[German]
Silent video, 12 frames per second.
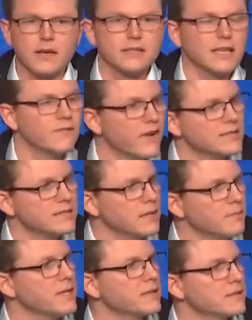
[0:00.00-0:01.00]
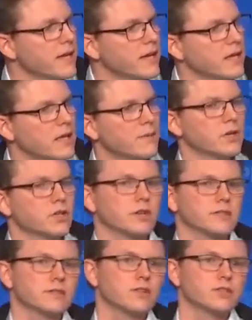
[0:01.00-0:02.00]
Denn was den Mietendeckel, liebe
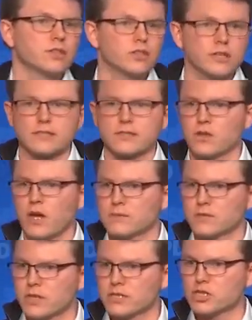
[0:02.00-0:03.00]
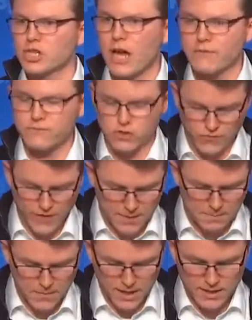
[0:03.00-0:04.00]
Genossinnen und Genossen, zu einem solchen scharfen
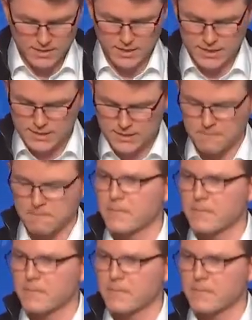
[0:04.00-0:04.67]
Schwert macht, ist,